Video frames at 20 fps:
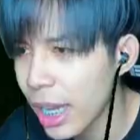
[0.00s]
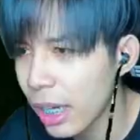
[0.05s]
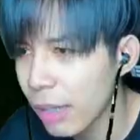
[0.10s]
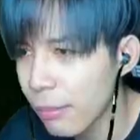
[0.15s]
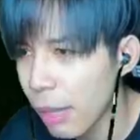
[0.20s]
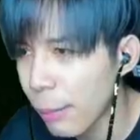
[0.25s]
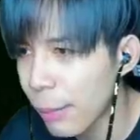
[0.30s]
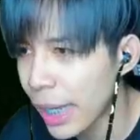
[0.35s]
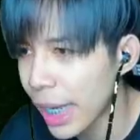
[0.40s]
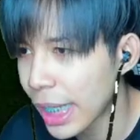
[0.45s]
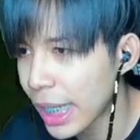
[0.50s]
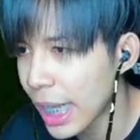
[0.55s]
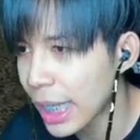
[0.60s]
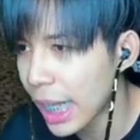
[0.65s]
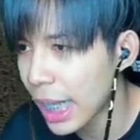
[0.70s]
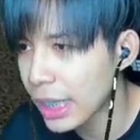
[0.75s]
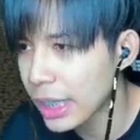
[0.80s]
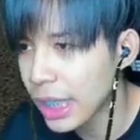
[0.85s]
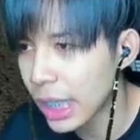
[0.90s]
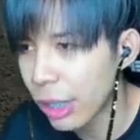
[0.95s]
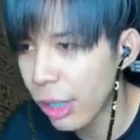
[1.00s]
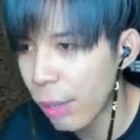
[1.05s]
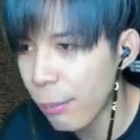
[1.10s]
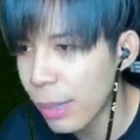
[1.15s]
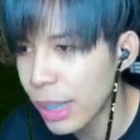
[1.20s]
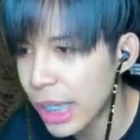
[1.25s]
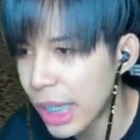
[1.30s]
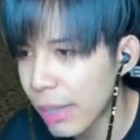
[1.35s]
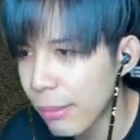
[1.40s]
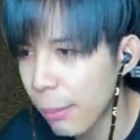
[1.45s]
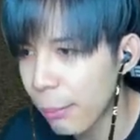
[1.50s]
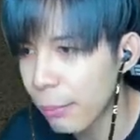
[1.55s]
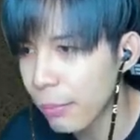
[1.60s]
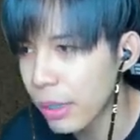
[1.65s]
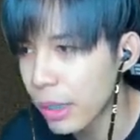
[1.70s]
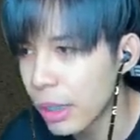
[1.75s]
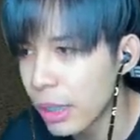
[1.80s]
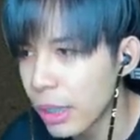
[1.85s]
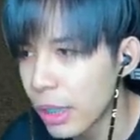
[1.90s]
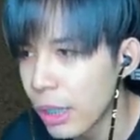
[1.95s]
มาใหม่ก็ได้นะจริงๆแล้วเมื่อกี้แบบ
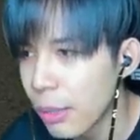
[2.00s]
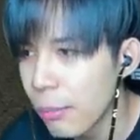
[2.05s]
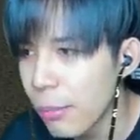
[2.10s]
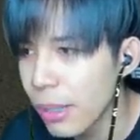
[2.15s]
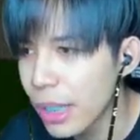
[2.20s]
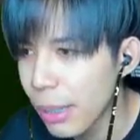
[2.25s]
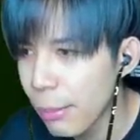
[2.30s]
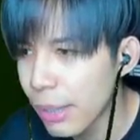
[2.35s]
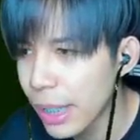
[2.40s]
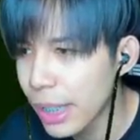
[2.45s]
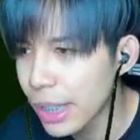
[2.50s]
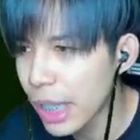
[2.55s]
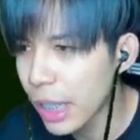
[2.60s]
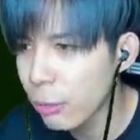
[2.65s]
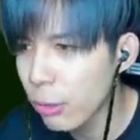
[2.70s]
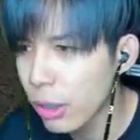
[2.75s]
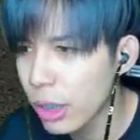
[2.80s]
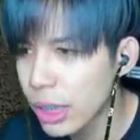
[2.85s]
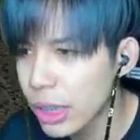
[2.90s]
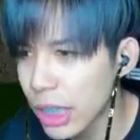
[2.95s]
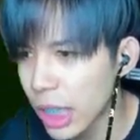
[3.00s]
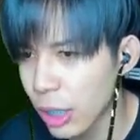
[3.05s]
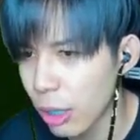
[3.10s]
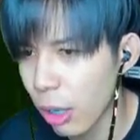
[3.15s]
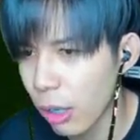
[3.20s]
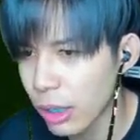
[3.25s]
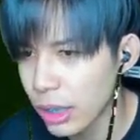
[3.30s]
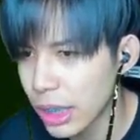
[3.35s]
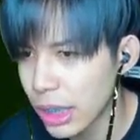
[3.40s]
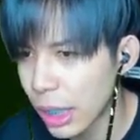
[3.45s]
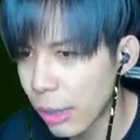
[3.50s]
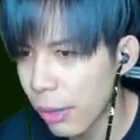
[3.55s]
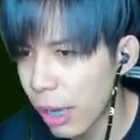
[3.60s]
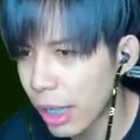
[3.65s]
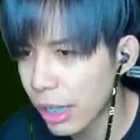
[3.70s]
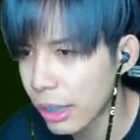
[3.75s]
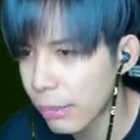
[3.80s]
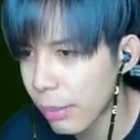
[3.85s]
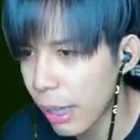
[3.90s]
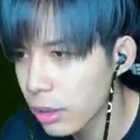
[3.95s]
เมื่อกี้ไม่ได้ตั้งตัวเฉยๆหรอกจริงๆแล้วอะ
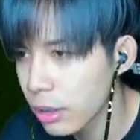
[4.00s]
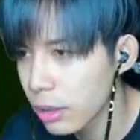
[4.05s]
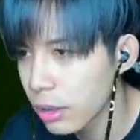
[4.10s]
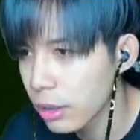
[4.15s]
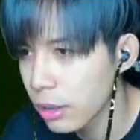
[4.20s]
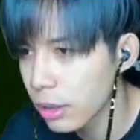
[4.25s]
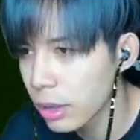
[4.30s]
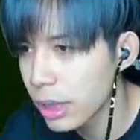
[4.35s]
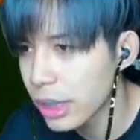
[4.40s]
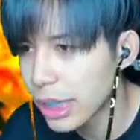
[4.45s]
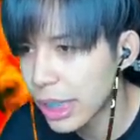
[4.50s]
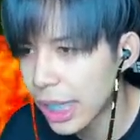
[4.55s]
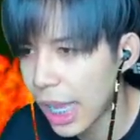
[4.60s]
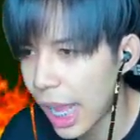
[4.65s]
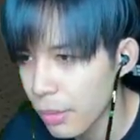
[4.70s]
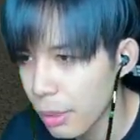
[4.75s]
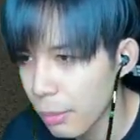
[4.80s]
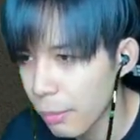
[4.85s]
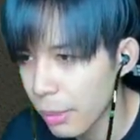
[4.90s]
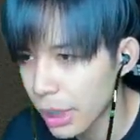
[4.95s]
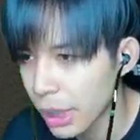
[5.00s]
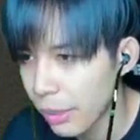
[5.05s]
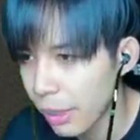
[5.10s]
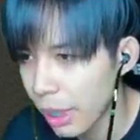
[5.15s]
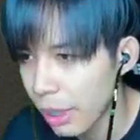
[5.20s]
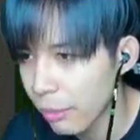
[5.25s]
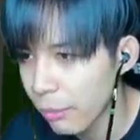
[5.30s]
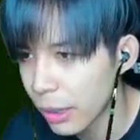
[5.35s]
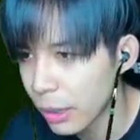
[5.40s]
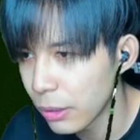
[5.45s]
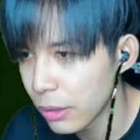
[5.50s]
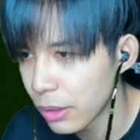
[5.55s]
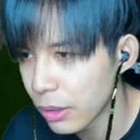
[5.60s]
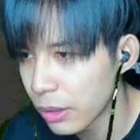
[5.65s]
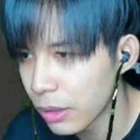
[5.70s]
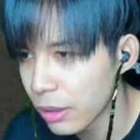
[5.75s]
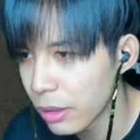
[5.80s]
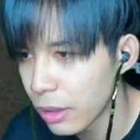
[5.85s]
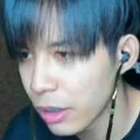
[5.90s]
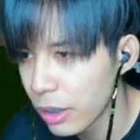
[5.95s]
เห็นปะจริงๆอะนี่อะไวรุ่น
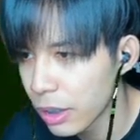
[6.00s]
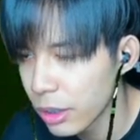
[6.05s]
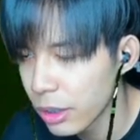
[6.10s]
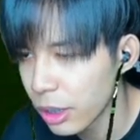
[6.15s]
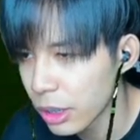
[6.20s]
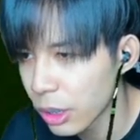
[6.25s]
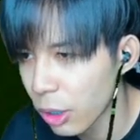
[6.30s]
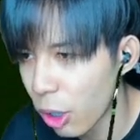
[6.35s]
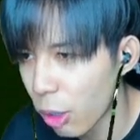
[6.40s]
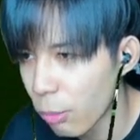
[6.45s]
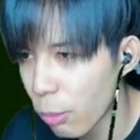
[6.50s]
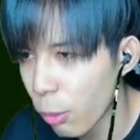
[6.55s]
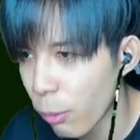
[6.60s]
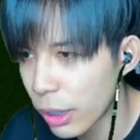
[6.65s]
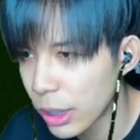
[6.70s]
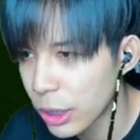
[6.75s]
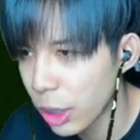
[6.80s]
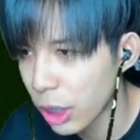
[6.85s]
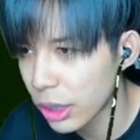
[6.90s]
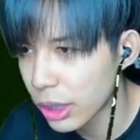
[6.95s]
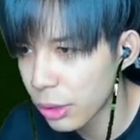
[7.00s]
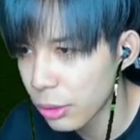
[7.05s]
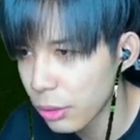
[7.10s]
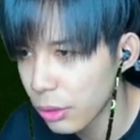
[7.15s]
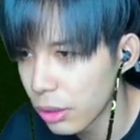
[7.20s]
เดี๋ยวจะคอมโบวันช็อตให้ดู